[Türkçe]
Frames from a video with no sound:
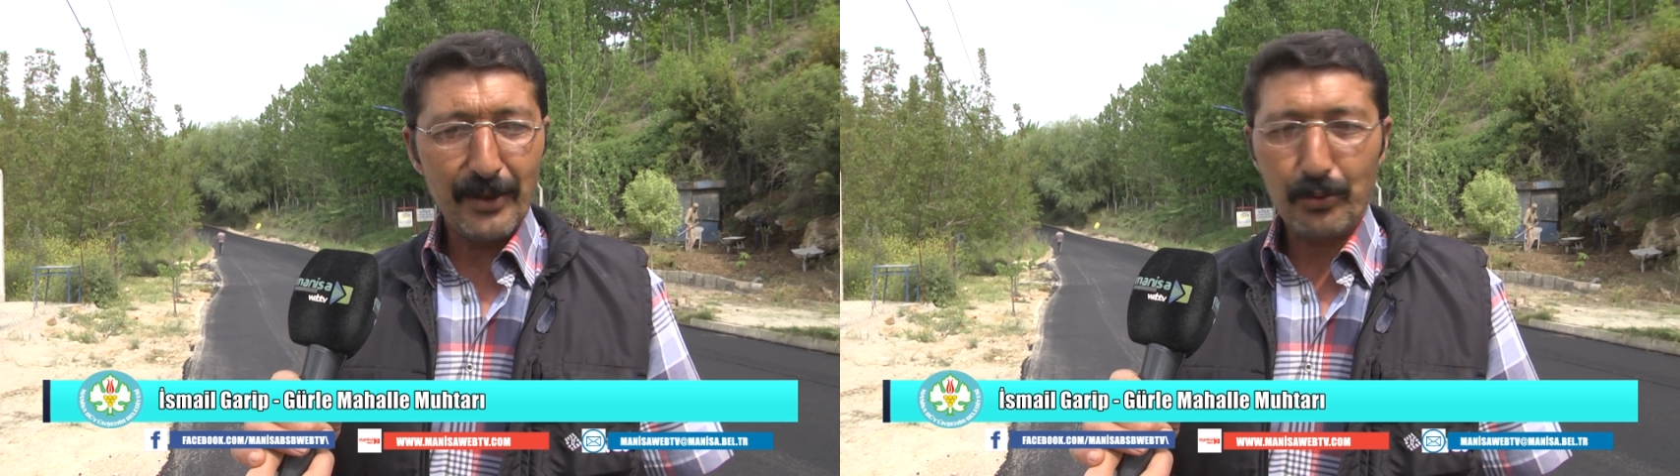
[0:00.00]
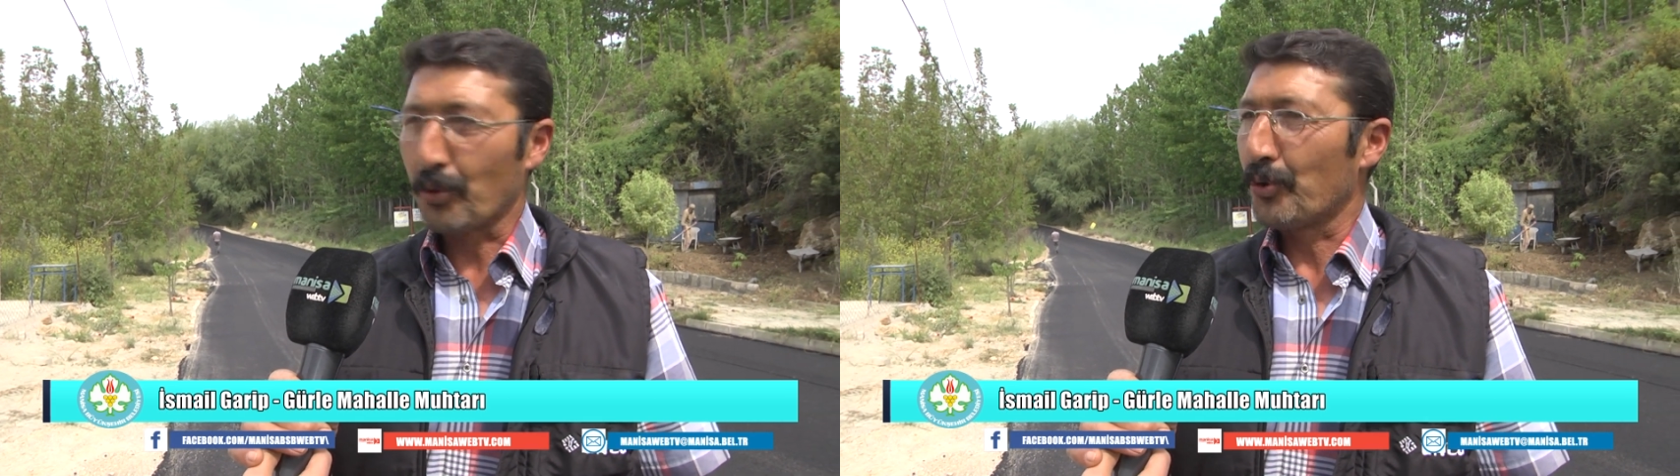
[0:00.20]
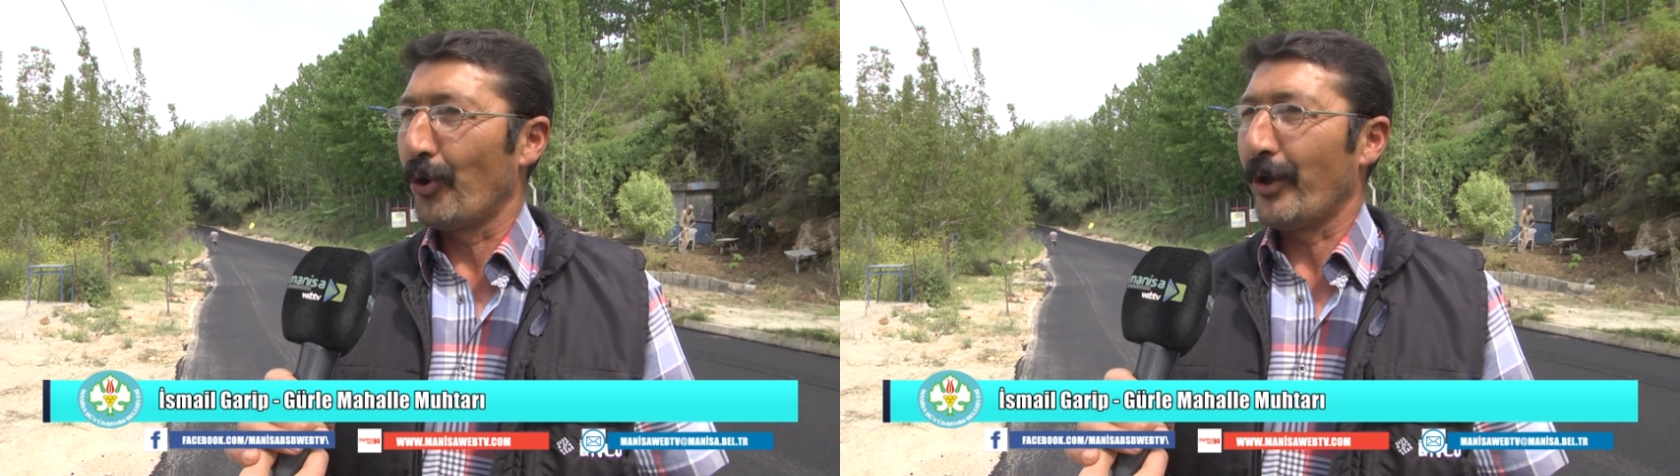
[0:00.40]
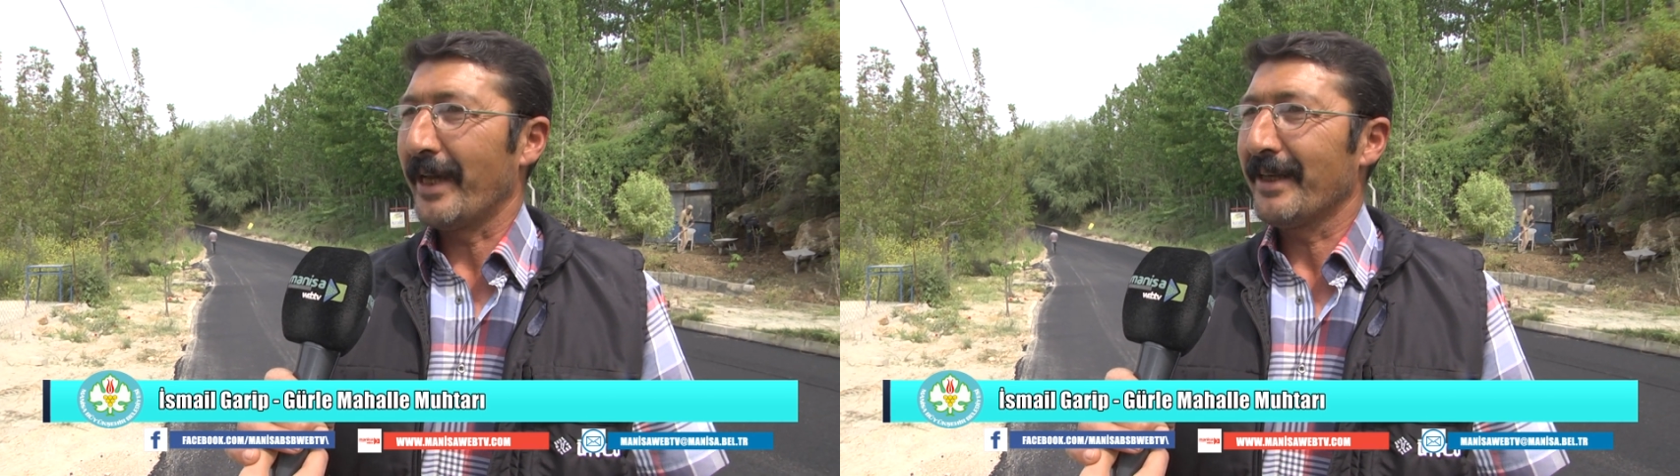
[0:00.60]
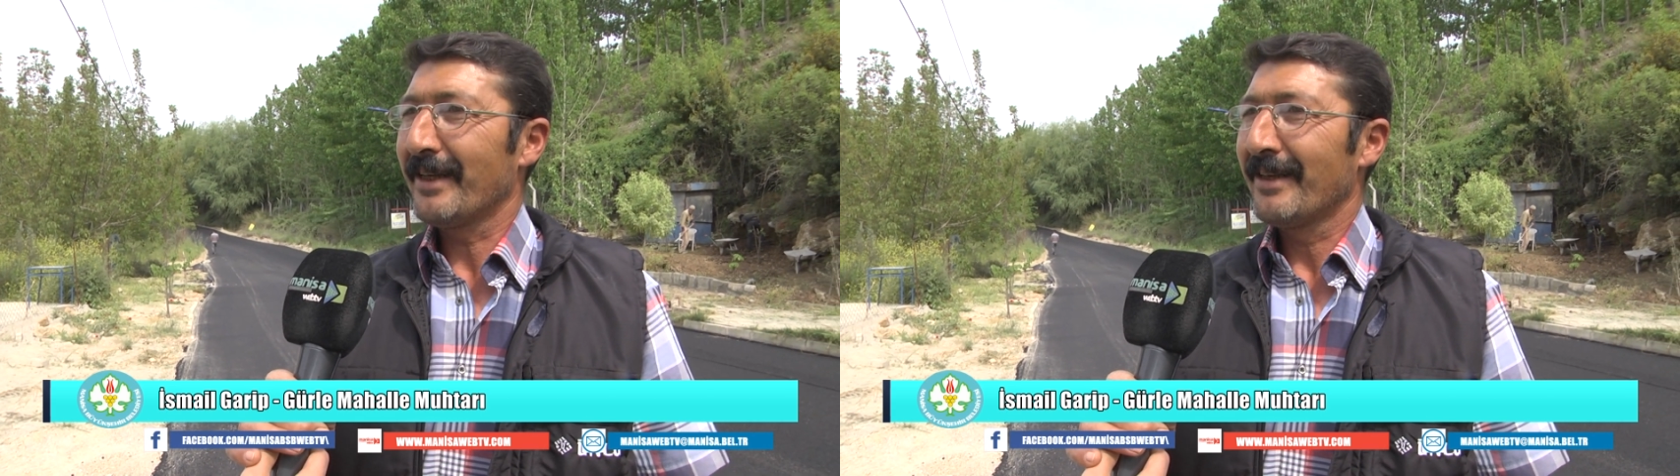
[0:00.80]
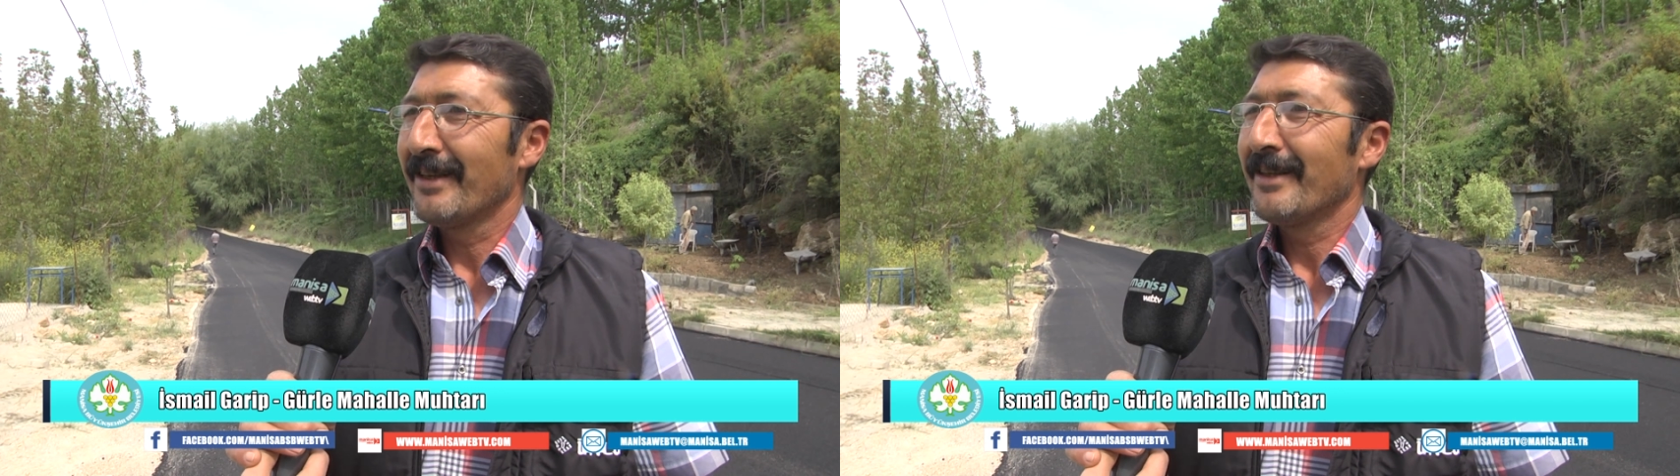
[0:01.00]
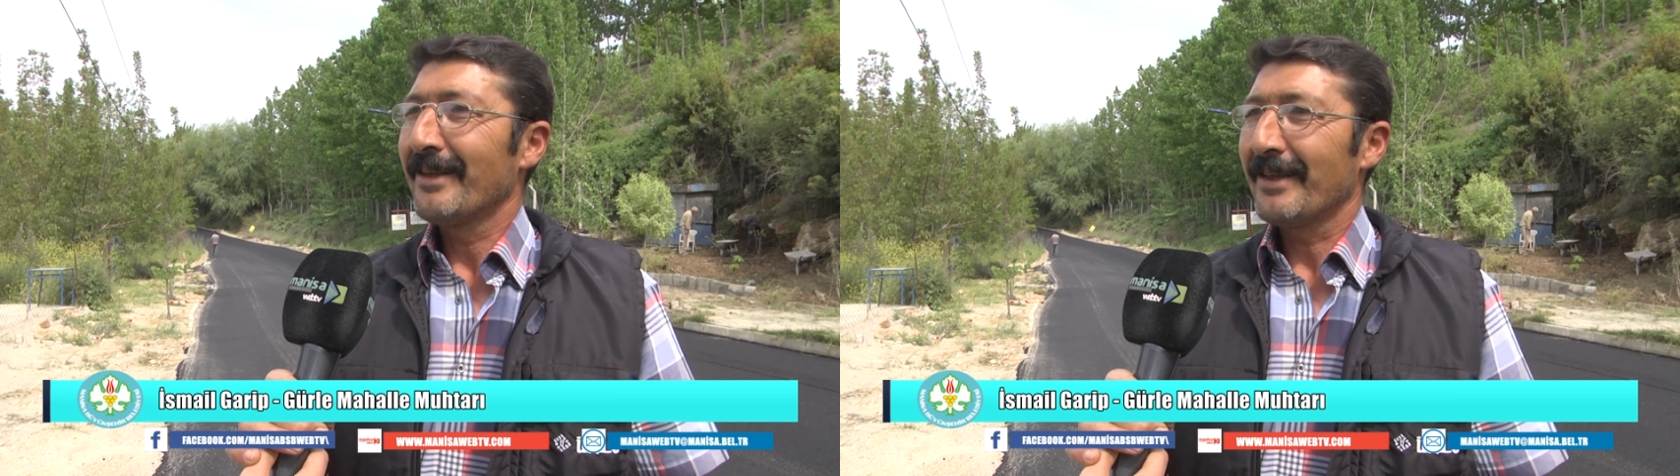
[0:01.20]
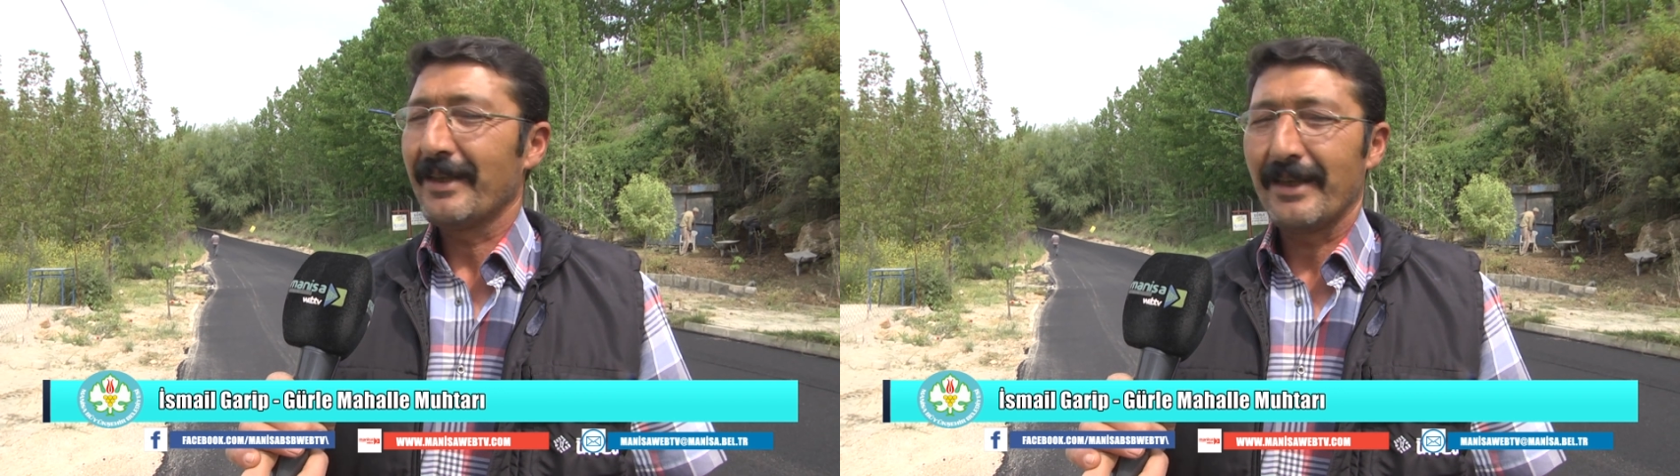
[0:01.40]
tutuyor yani.
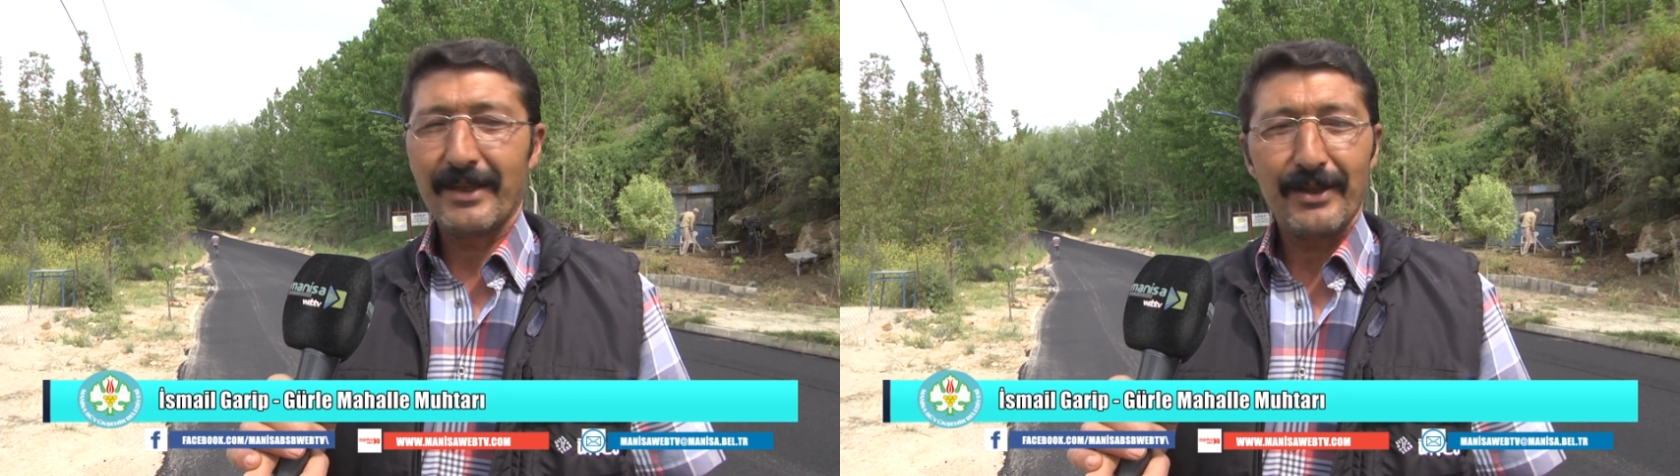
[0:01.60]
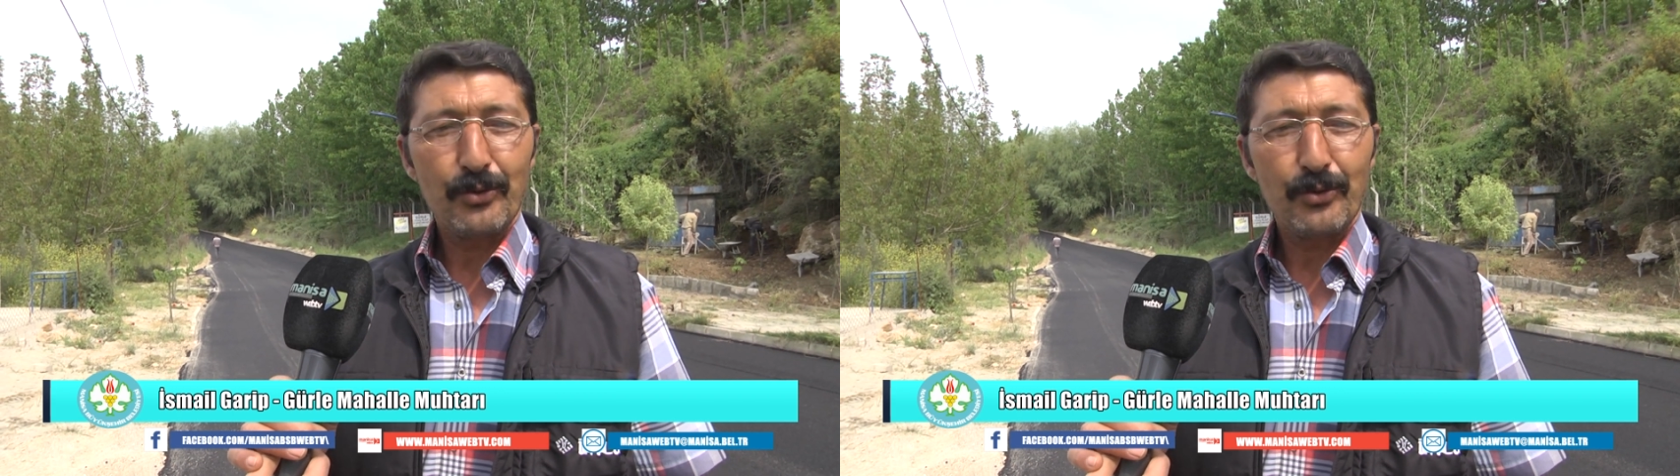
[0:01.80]
E,